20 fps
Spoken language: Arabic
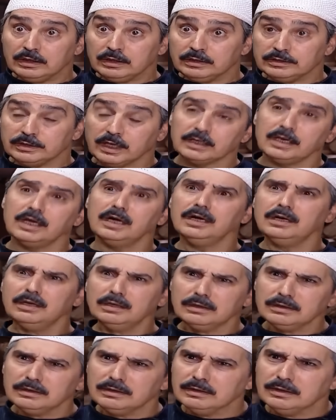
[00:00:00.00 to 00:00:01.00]
دخلك
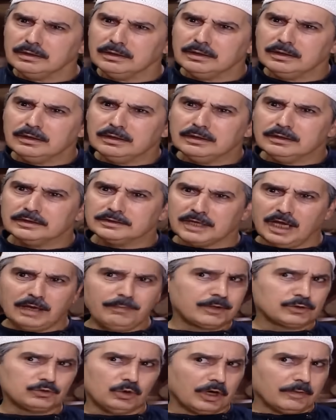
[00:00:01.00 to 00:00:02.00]
صاحبك
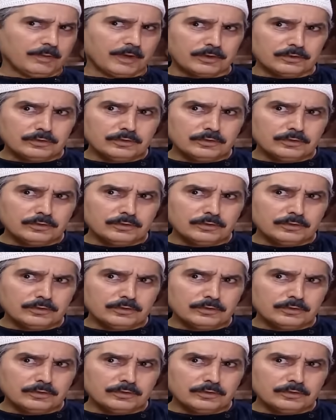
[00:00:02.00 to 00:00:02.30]
شو اخباره